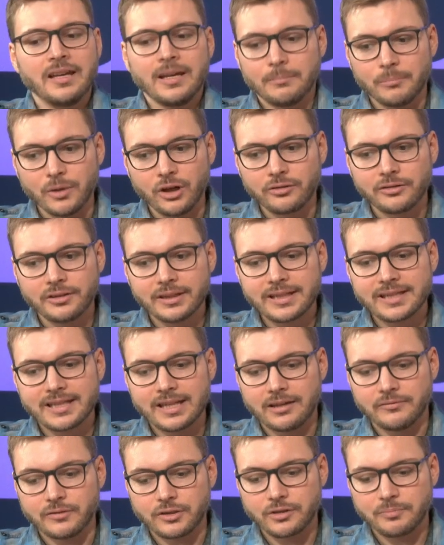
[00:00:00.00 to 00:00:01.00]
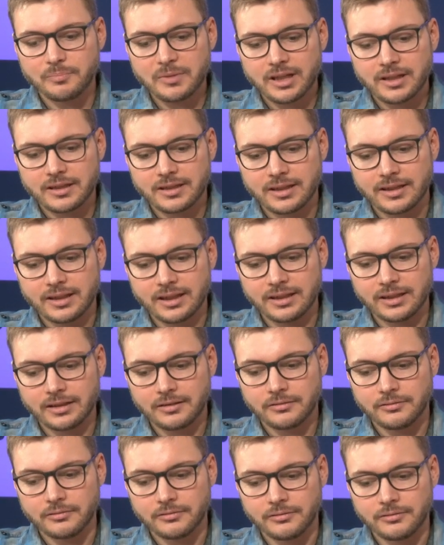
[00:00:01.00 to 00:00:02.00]
bah, on en est que ça avance pas,
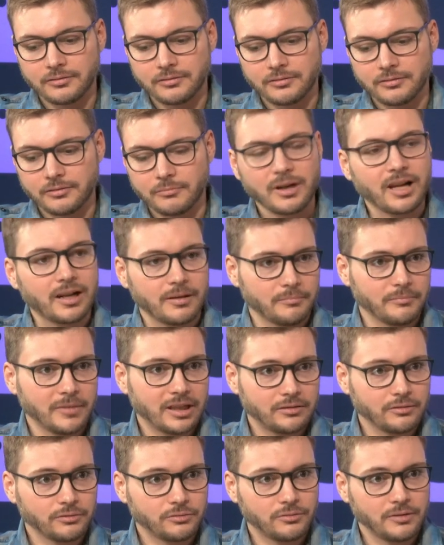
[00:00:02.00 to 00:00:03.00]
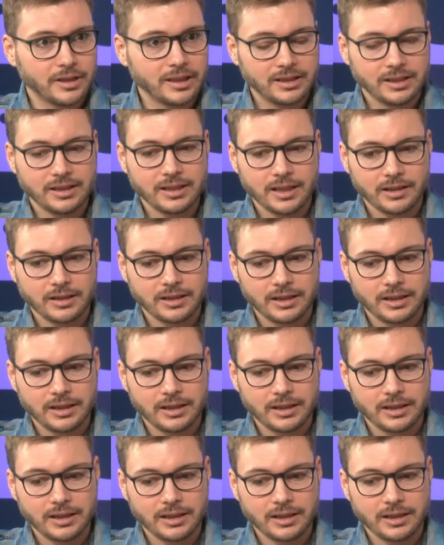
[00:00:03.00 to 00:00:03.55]
c'est-à-dire que bah, maintenant tu l'as dit,